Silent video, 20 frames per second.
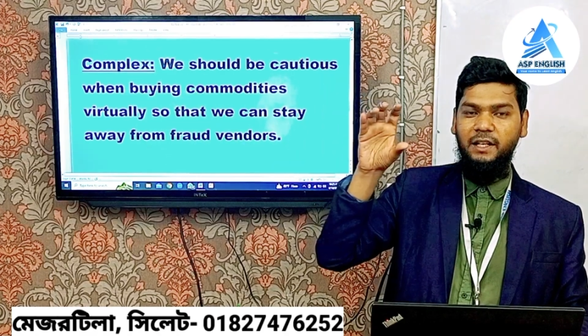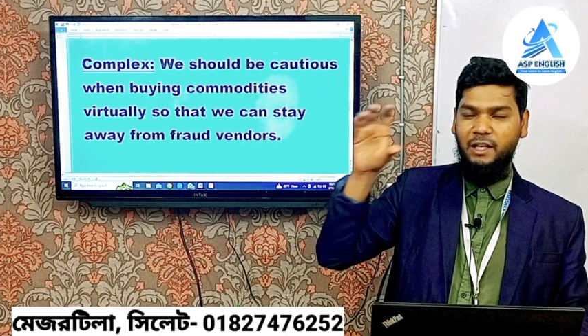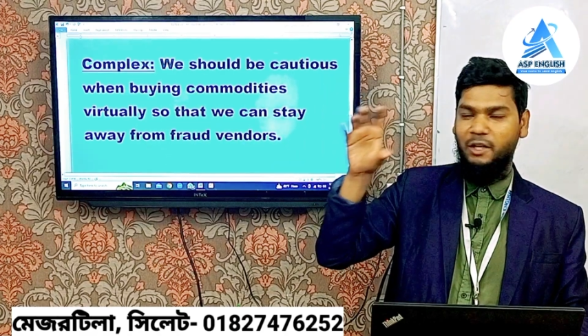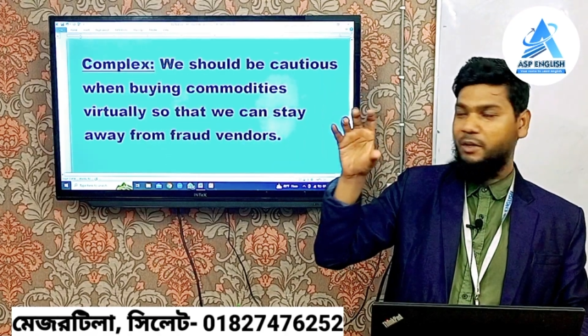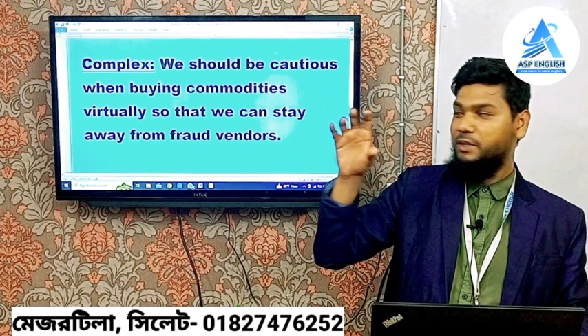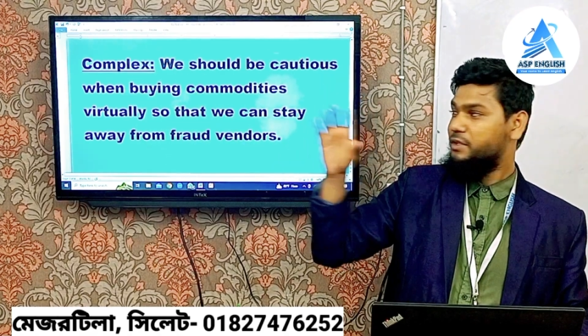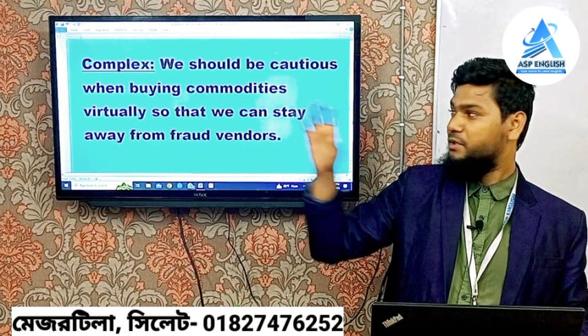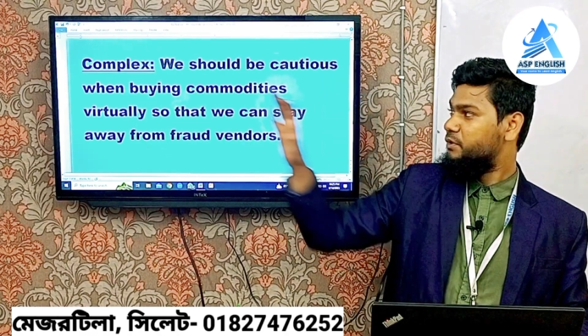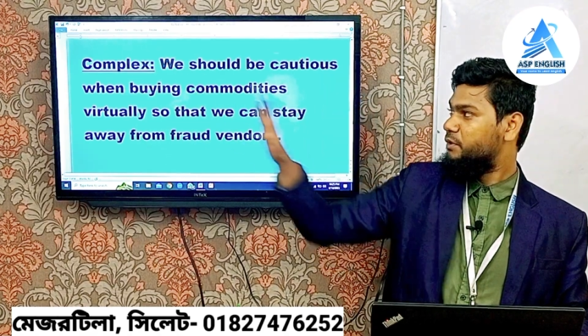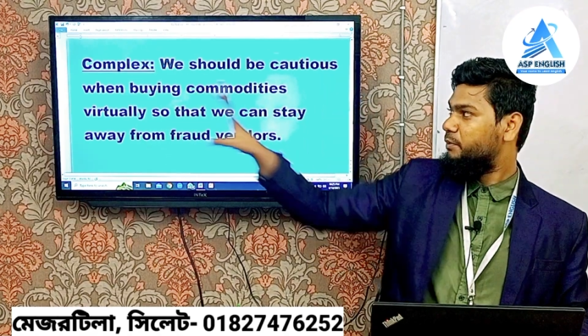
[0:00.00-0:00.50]

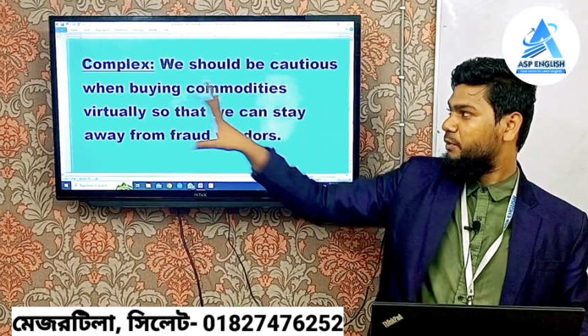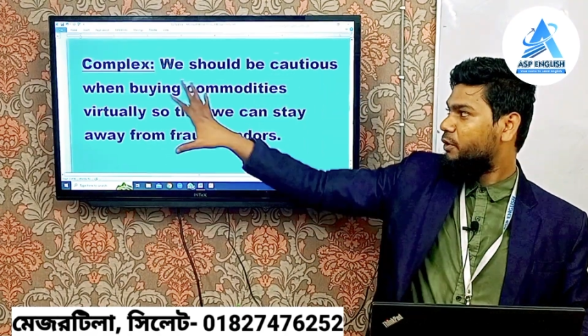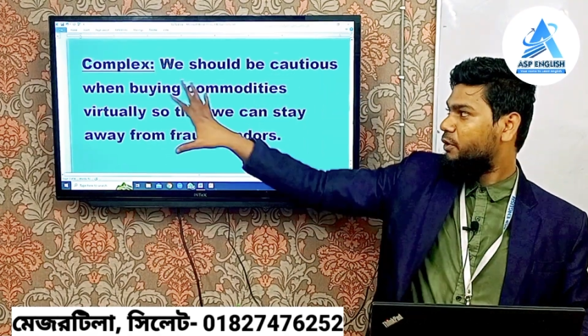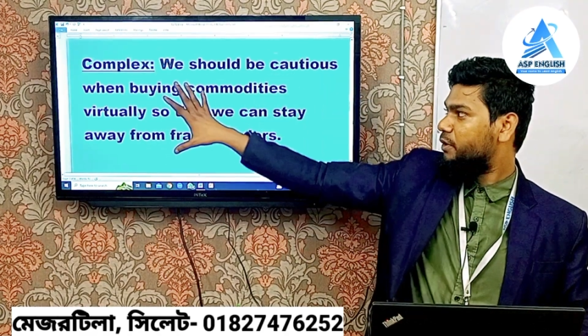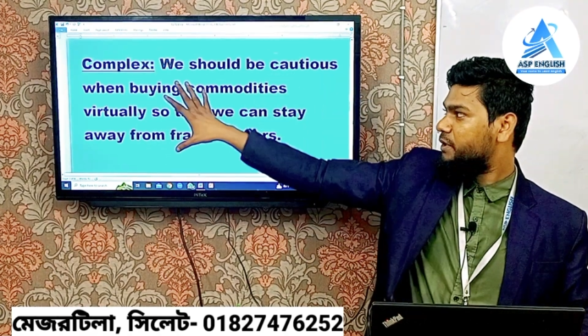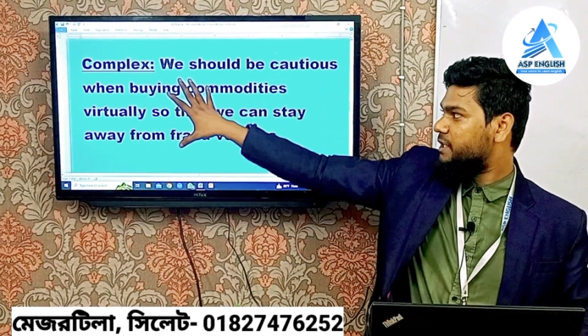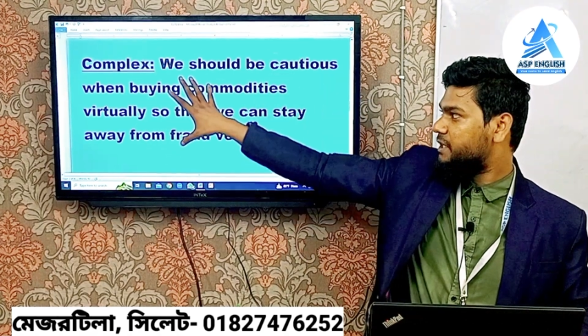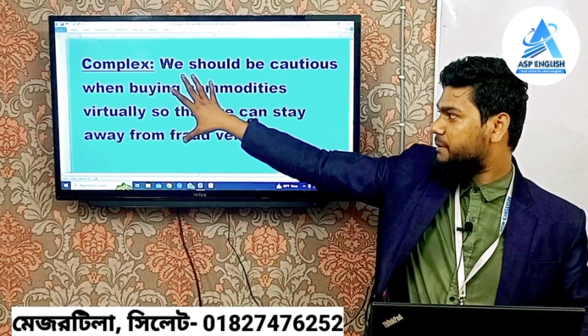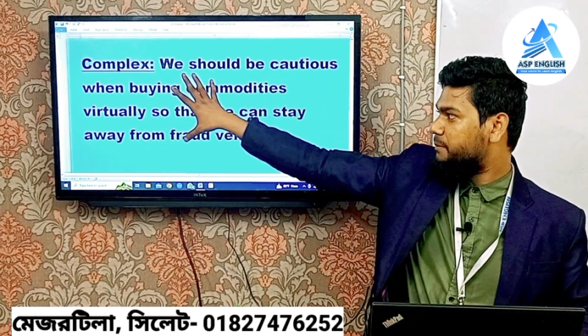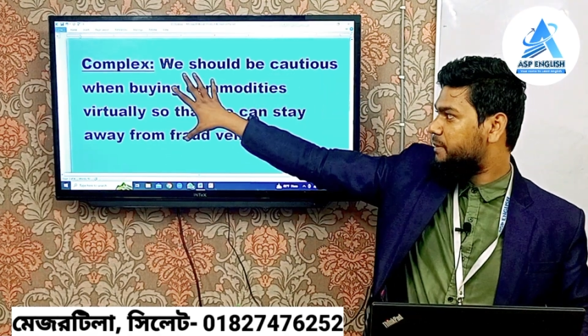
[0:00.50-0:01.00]
কারো কাছে যদি মনে
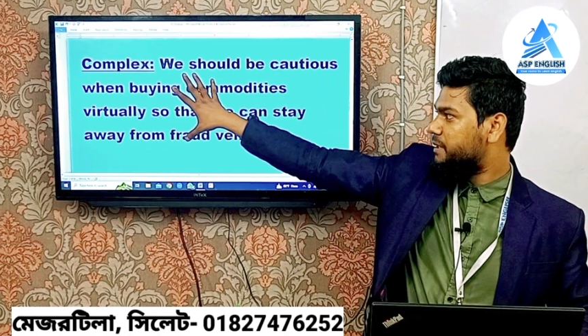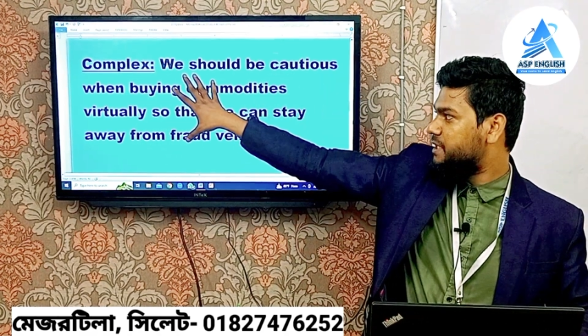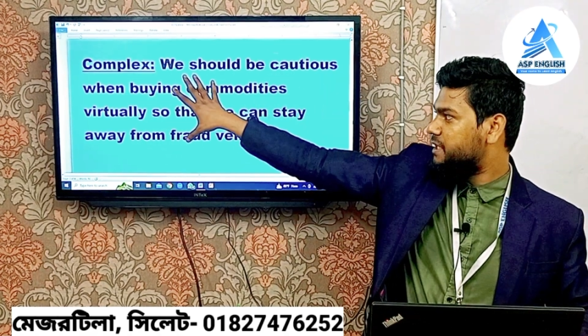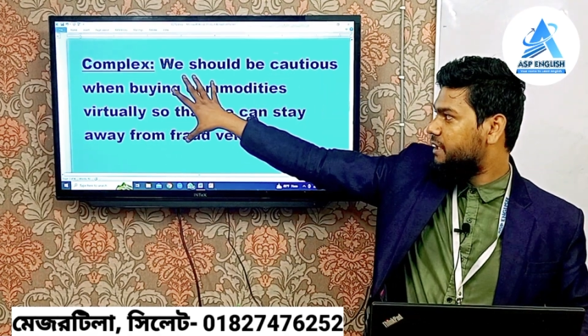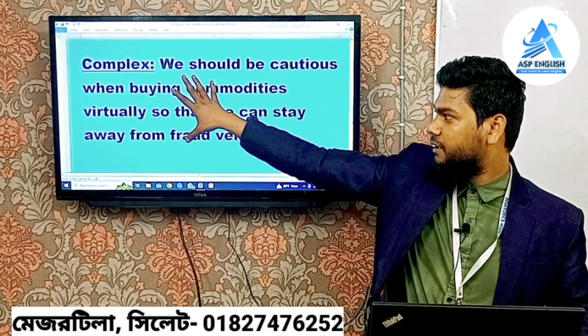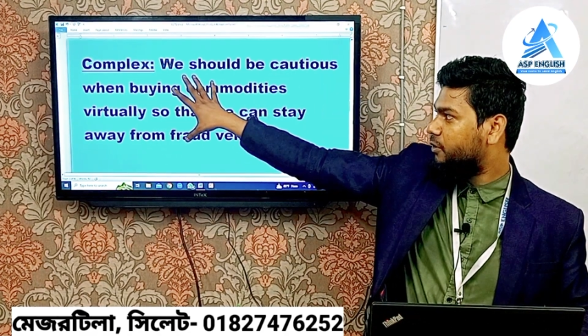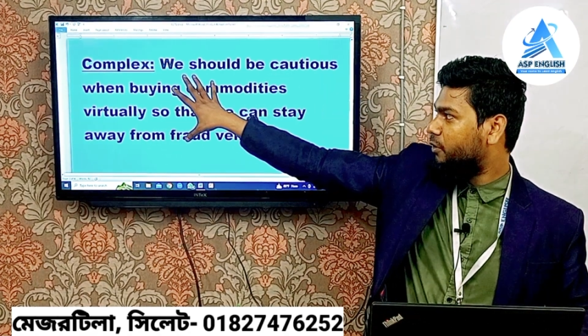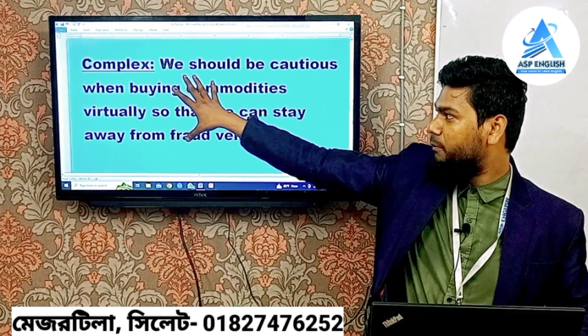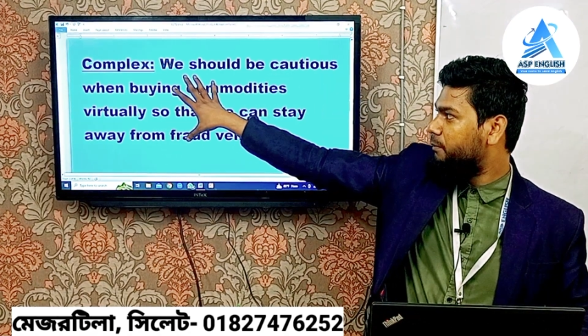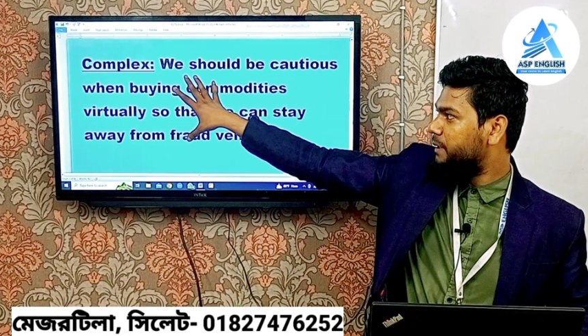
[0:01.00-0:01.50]
হয় যে এটা বেশি
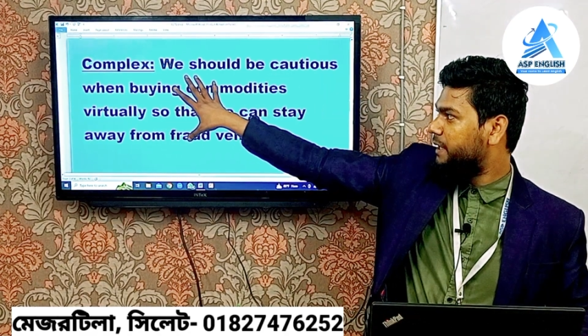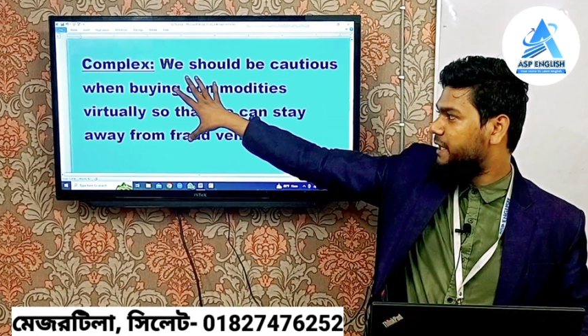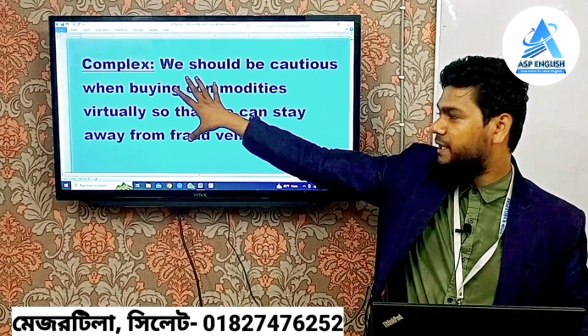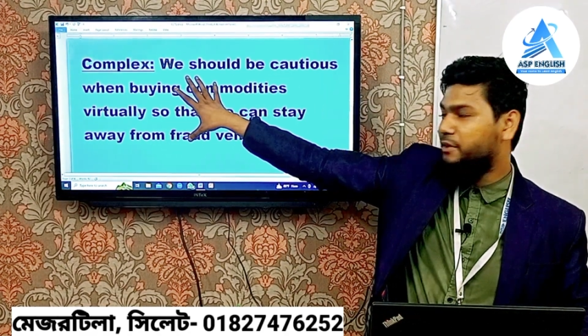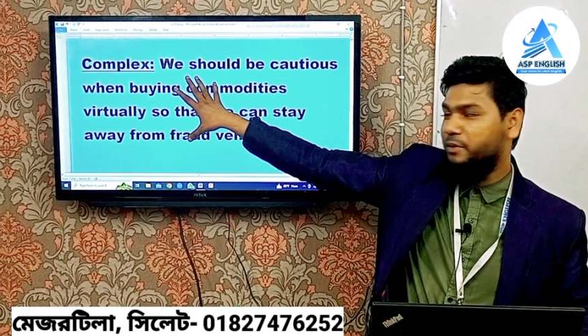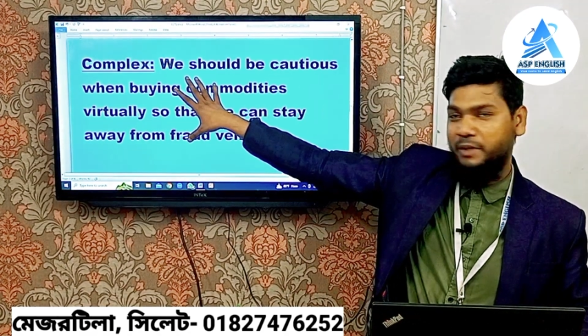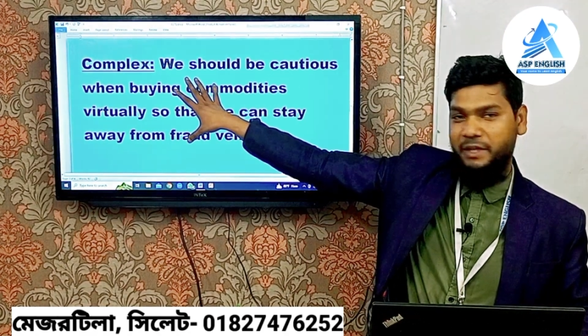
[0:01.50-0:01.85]
কমপ্লিকেটেড